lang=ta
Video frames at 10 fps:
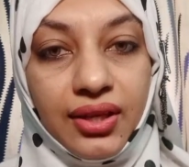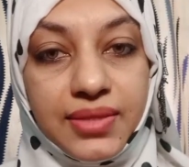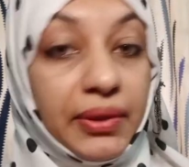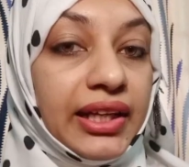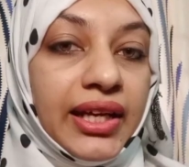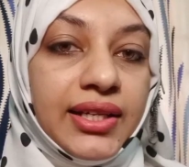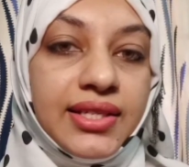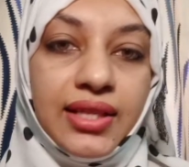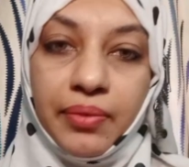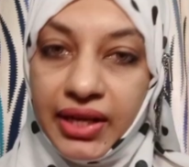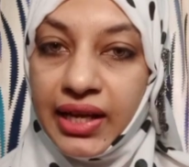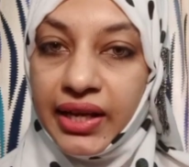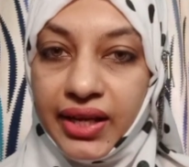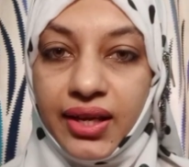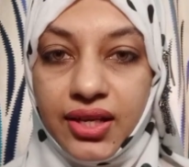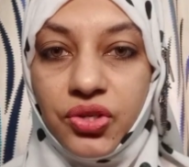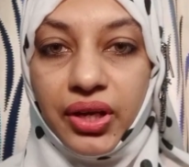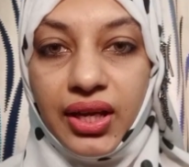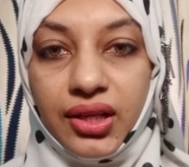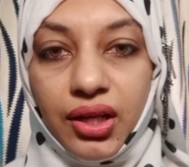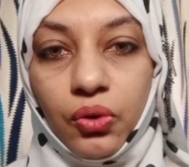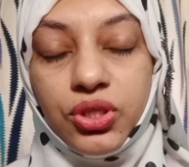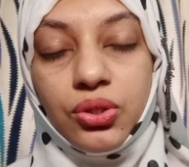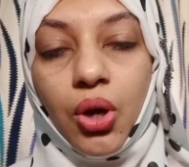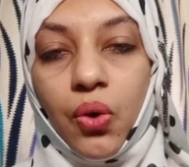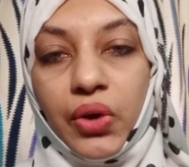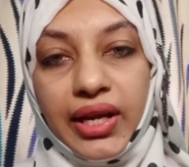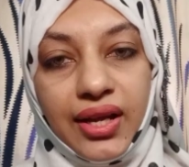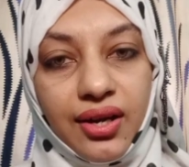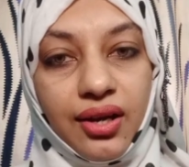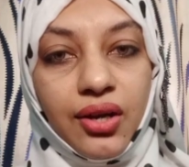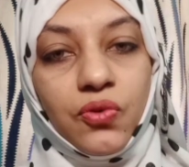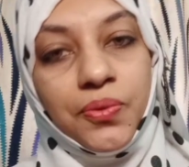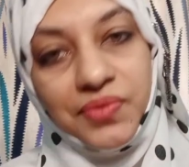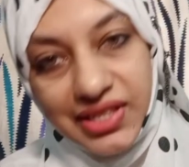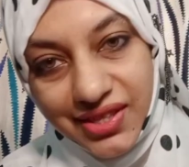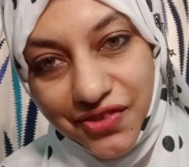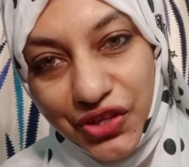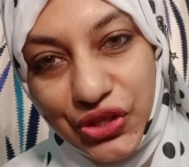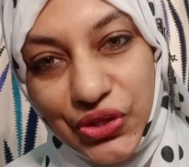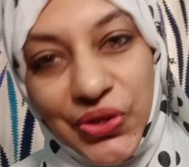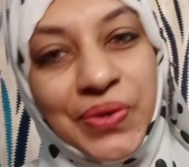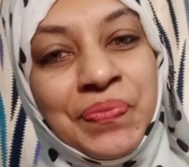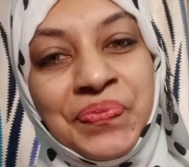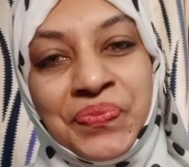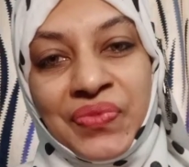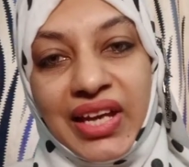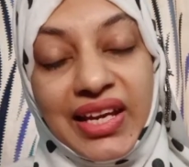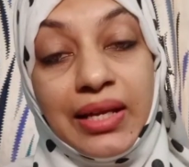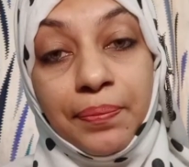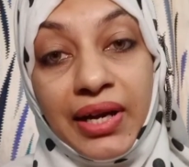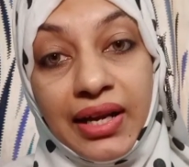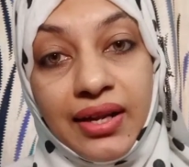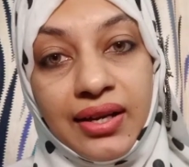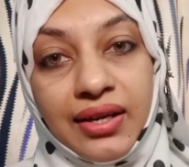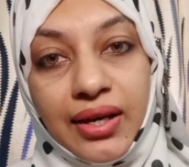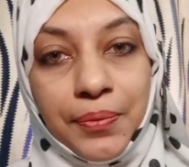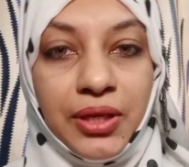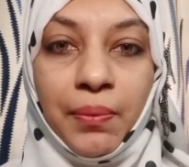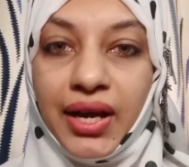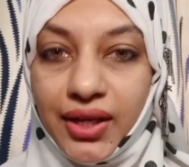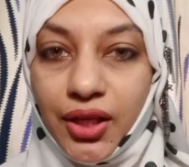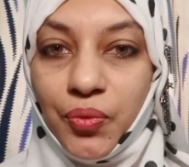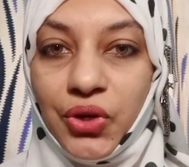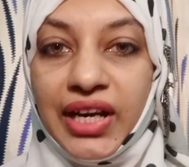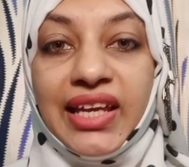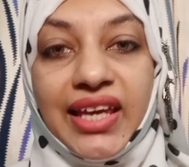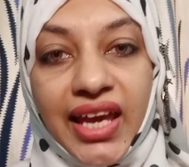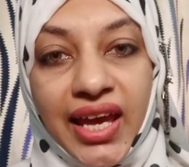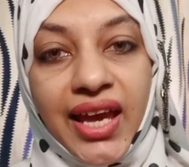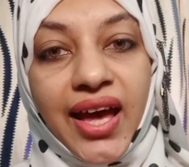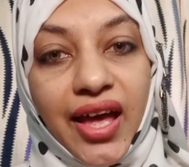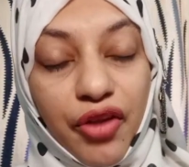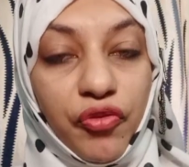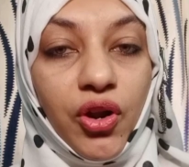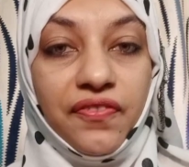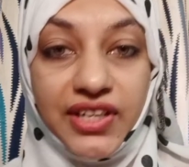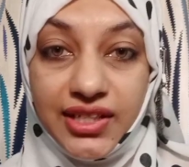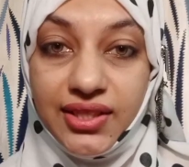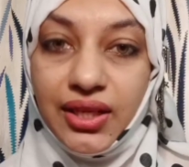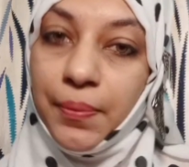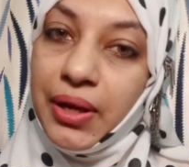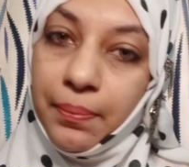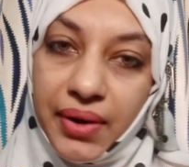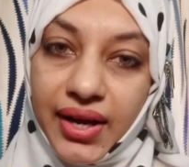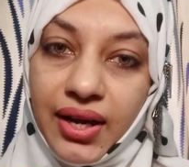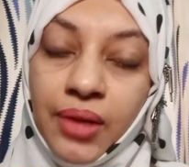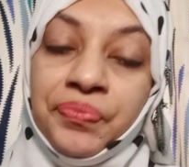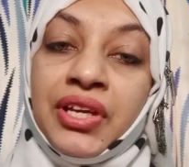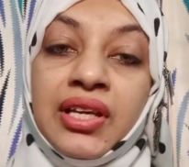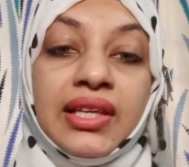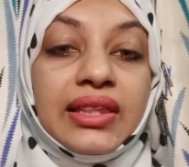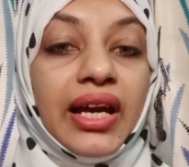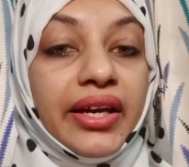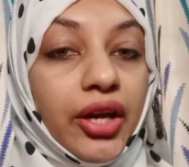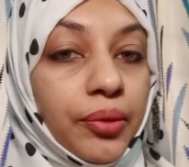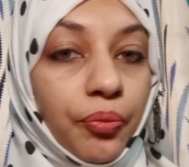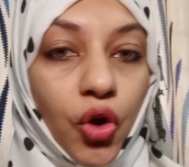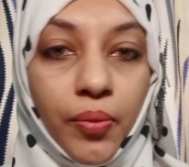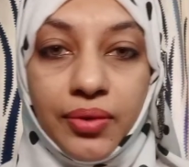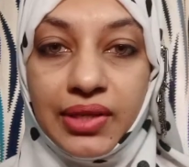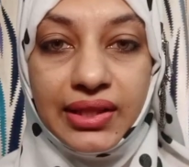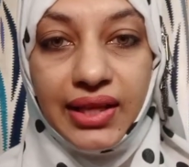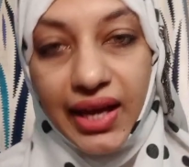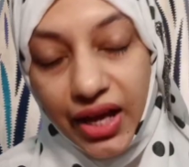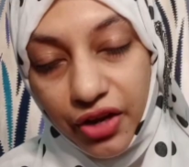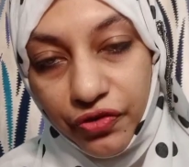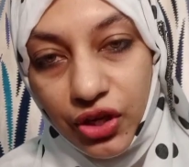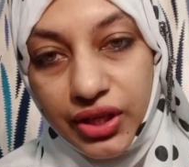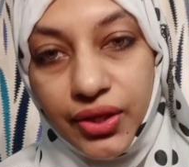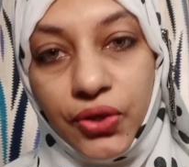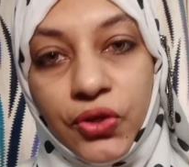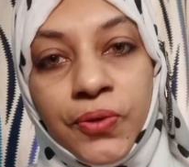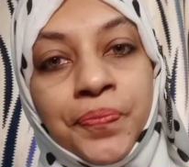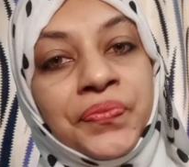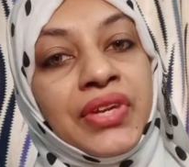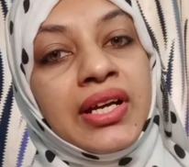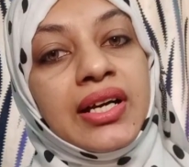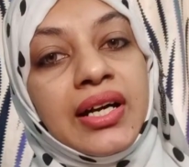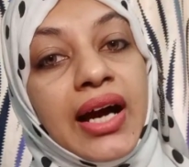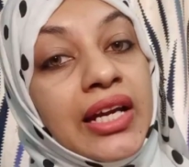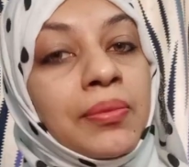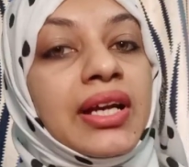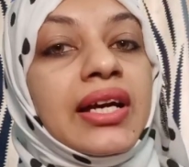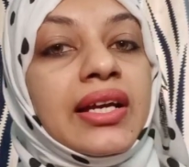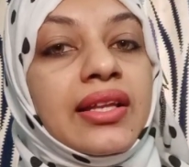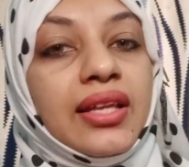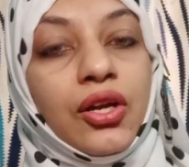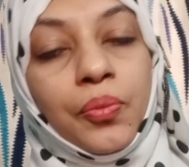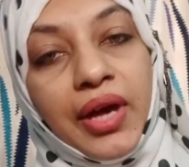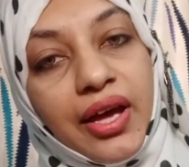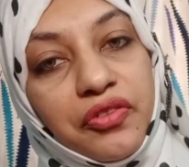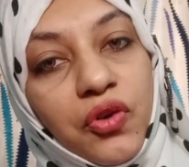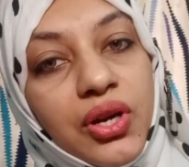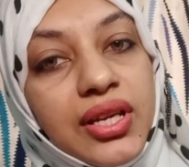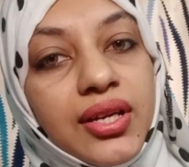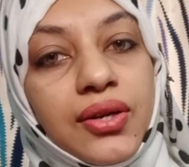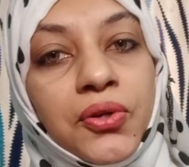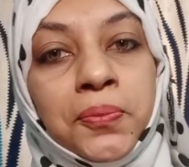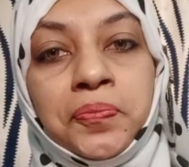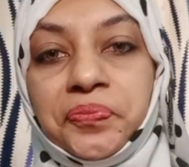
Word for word: ஸ்பிளிட் ஹேண்ட்ஸ் இந்த மாதிரி நிறைய கேட்டிருக்கீங்க டவுட்ஸ் ஸோ அவங்க எல்லாருக்காகவும் இந்த வீடியோ என்ன பண்ணலாம் அப்படின்னு பார்க்குறதுக்கு முன்னாடி ஏன் ஹேர் ஃபால் வருது அப்படின்னு பார்க்கலாம் தைராய்ட் ப்ராப்ளம் இருந்தால் ஹேர் ஃபால் இருக்கும் அனிமிக்காக இருந்தாலும் ஹேர் ஃபால் இருக்கும்